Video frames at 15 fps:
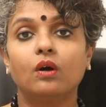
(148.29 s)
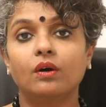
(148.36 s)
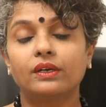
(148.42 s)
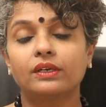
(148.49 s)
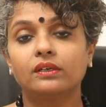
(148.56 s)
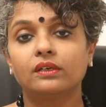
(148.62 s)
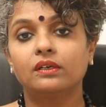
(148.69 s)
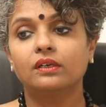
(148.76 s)

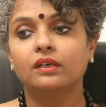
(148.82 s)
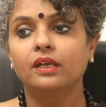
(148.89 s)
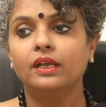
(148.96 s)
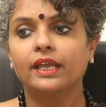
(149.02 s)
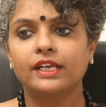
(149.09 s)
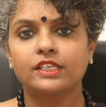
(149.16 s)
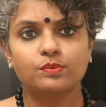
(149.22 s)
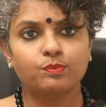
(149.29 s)
ఆర్
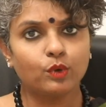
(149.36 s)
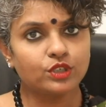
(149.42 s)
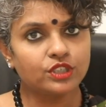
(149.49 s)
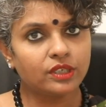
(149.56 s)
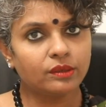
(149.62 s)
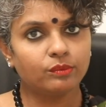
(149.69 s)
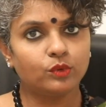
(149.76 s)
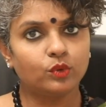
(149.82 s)

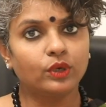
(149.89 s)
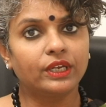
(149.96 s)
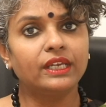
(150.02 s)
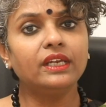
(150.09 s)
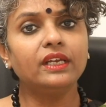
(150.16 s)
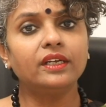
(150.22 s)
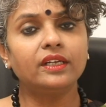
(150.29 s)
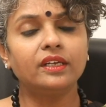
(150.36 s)
ఎక్స్పోజర్ టు
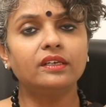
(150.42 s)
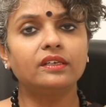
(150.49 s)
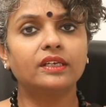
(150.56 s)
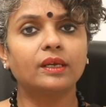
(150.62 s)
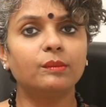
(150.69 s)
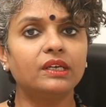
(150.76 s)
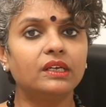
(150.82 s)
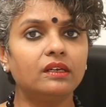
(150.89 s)
హీట్ అండ్
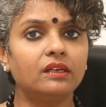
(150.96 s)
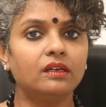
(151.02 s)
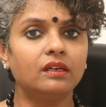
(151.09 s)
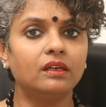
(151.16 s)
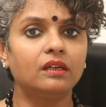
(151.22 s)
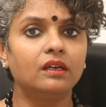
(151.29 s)
కెమికల్